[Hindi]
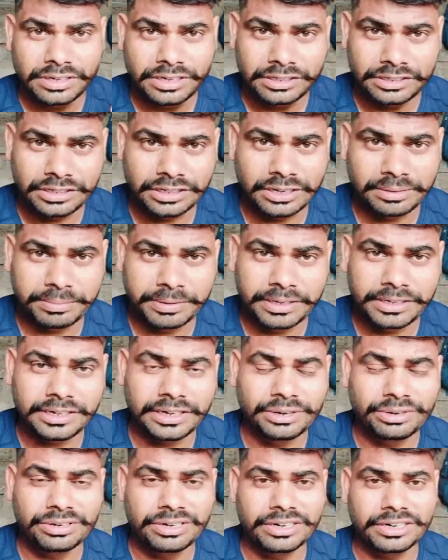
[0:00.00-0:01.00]
इतना
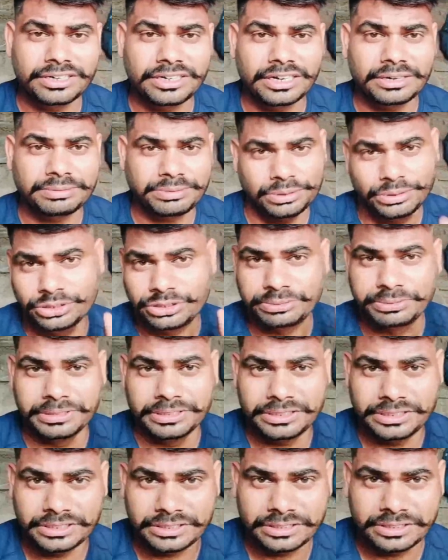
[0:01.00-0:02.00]
महंगा होगा कि आप सोच भी
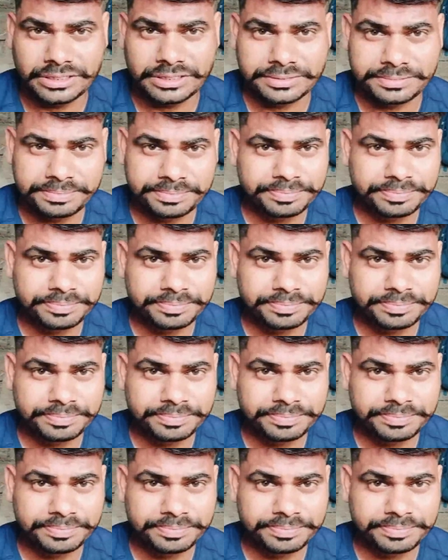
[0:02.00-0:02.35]
नहीं सकते